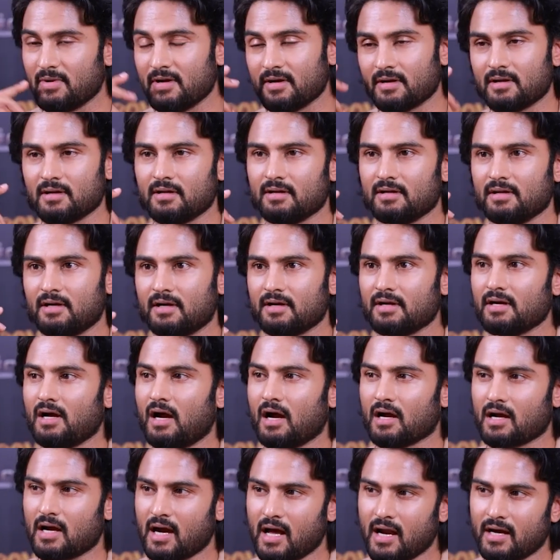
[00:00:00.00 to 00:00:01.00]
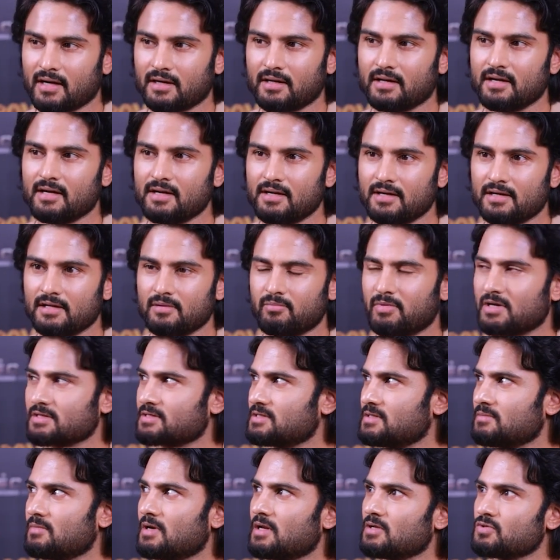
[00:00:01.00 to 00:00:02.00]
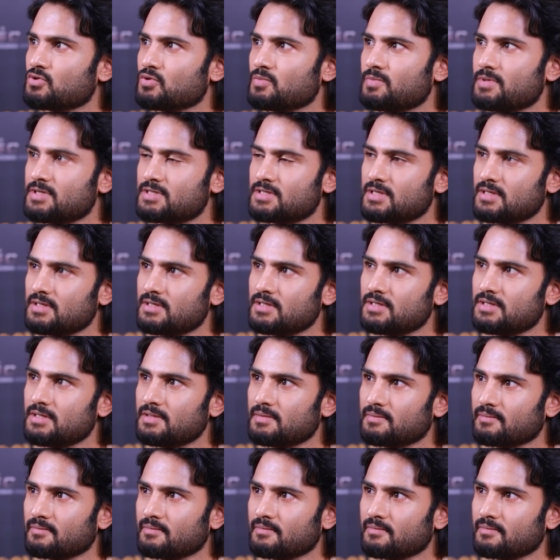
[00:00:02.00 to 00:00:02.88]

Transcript: మెంటల్లీ అంటే ఆ క్యారెక్టర్ ఏంటి మన సినిమాలో చూపించేది